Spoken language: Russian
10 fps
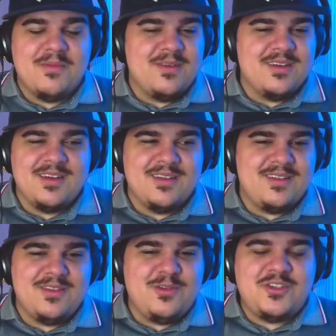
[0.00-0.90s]
Э, это,
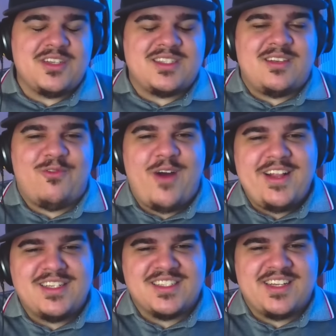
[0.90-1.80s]
не то, что
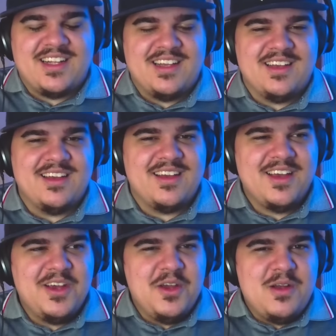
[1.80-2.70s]
издевались, а скорее...
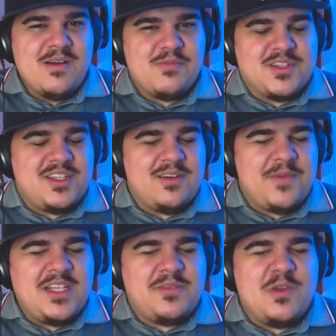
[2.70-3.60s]
Просто,
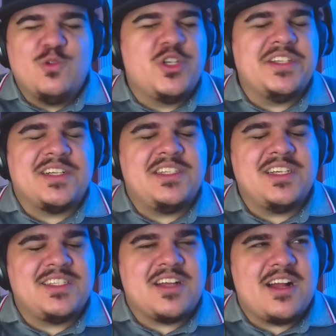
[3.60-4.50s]
понимаете, мне уже искренне
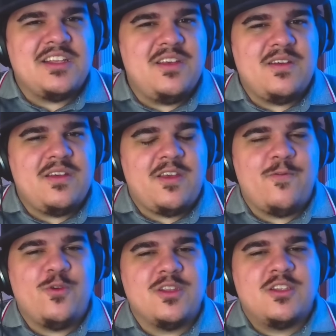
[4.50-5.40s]
интересно, как они
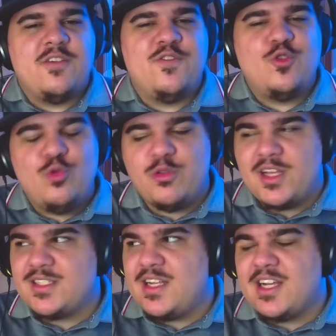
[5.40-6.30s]
его доведут,
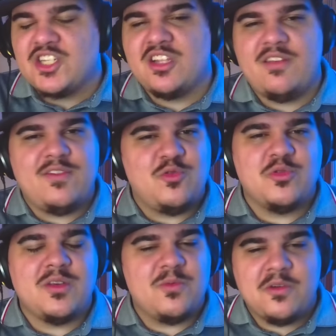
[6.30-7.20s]
если они, конечно, доведут
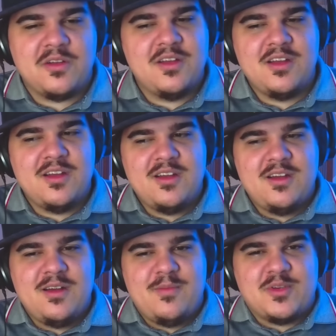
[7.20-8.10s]
его.
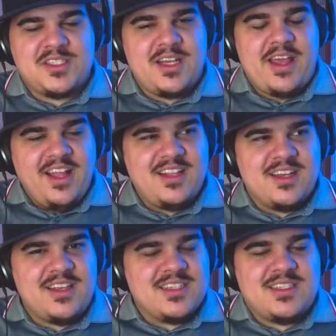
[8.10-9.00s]
Просто это,
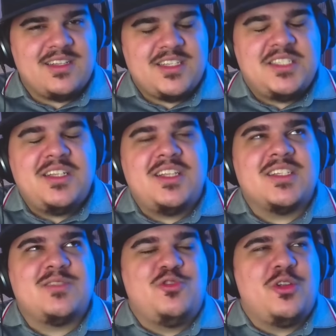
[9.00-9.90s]
если действительно,
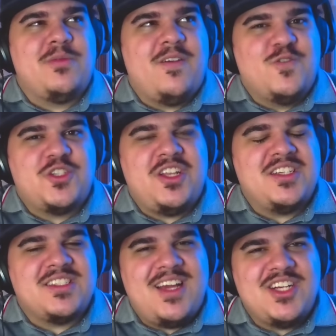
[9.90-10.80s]
с учетом того, что ты не
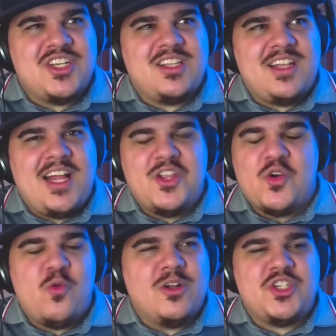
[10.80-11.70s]
знаешь, это реально
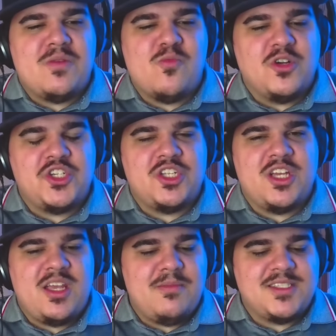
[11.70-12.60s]
очень
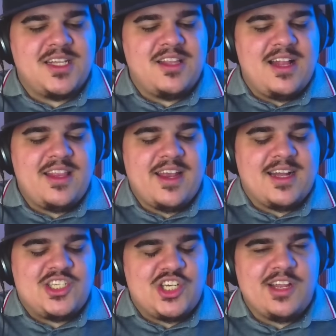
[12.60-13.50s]
мощная эмоциональная
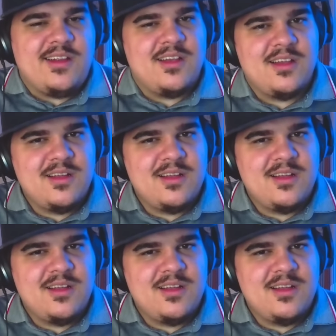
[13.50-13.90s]
качель.